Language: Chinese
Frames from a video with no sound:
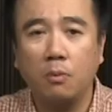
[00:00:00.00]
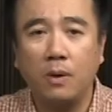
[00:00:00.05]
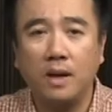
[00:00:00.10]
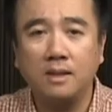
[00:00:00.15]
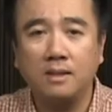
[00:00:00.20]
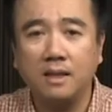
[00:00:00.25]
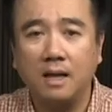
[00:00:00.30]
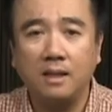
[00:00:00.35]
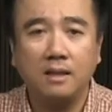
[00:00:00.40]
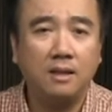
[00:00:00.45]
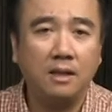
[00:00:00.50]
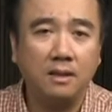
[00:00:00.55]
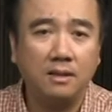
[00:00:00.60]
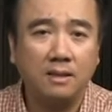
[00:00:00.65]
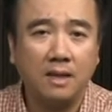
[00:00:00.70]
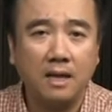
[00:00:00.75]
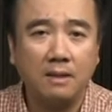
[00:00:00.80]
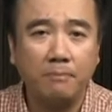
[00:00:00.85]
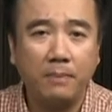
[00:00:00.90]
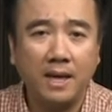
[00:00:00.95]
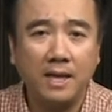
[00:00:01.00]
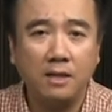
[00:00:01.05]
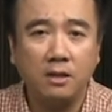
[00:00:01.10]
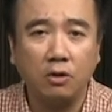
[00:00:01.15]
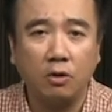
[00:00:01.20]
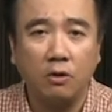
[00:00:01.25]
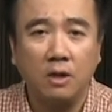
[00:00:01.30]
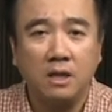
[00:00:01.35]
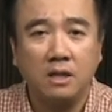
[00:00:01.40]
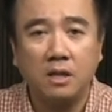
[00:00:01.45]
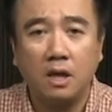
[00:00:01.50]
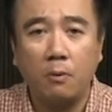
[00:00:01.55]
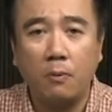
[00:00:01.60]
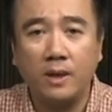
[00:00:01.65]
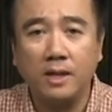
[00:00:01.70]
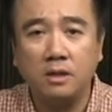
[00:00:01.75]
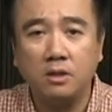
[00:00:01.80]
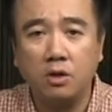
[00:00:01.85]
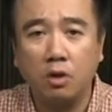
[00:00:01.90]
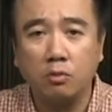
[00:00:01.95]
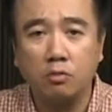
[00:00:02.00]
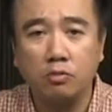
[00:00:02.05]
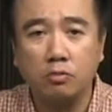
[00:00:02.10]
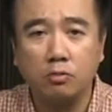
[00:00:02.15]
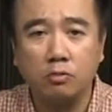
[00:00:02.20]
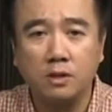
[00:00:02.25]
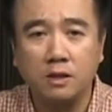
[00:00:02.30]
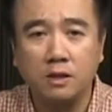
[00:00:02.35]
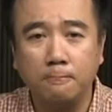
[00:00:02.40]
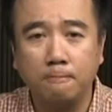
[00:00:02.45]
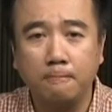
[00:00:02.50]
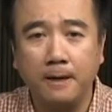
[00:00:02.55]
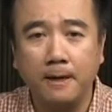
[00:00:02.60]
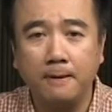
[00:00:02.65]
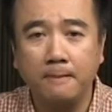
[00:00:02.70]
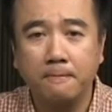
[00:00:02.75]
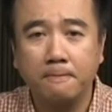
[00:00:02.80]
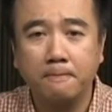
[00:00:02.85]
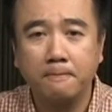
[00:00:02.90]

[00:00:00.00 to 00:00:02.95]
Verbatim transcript: 晚餐，第三杯酒称为救赎杯。